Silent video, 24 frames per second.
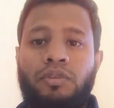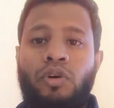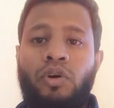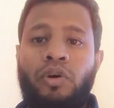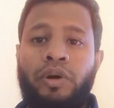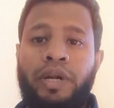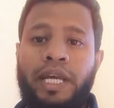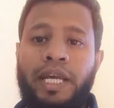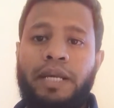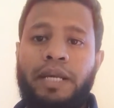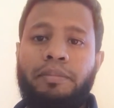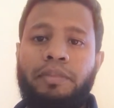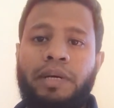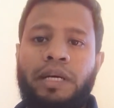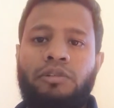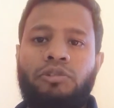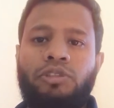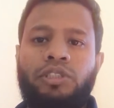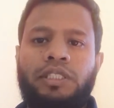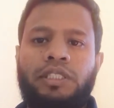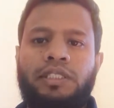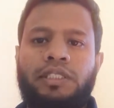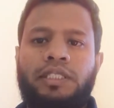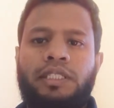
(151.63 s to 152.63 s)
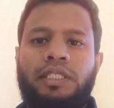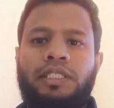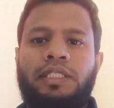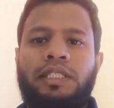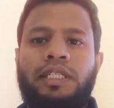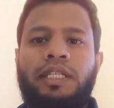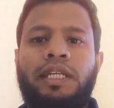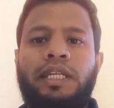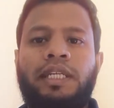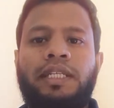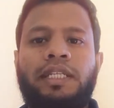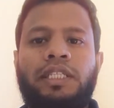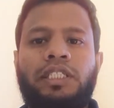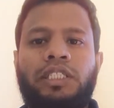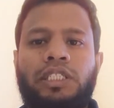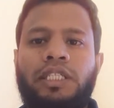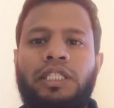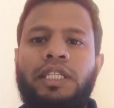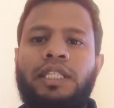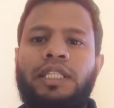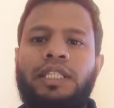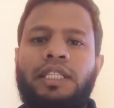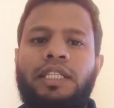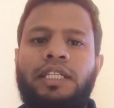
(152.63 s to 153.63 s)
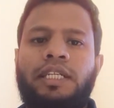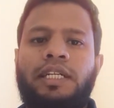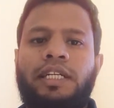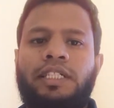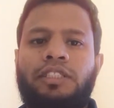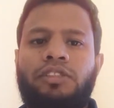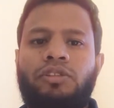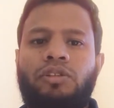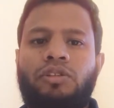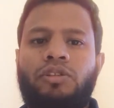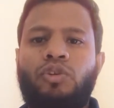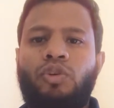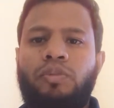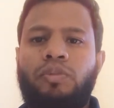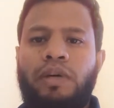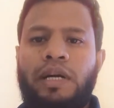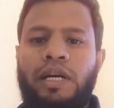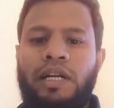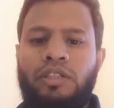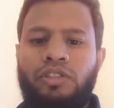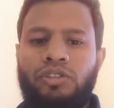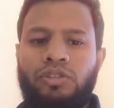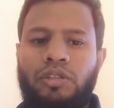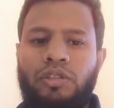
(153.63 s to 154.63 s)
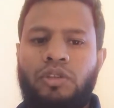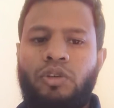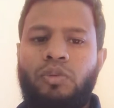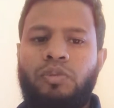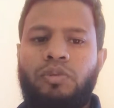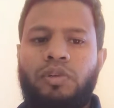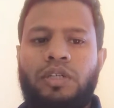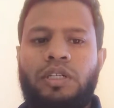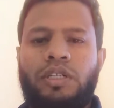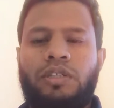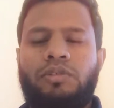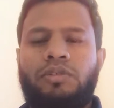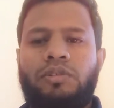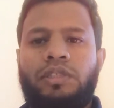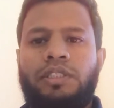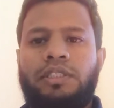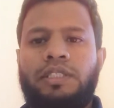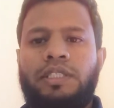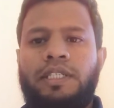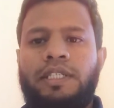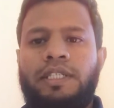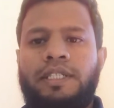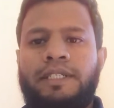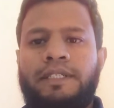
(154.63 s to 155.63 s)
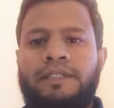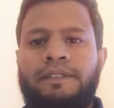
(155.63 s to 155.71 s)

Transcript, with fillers: অনেক মানুষ আছে যারা নিঃস্বার্থে আরেকজনকে আরেকজনের উপকার করে যায়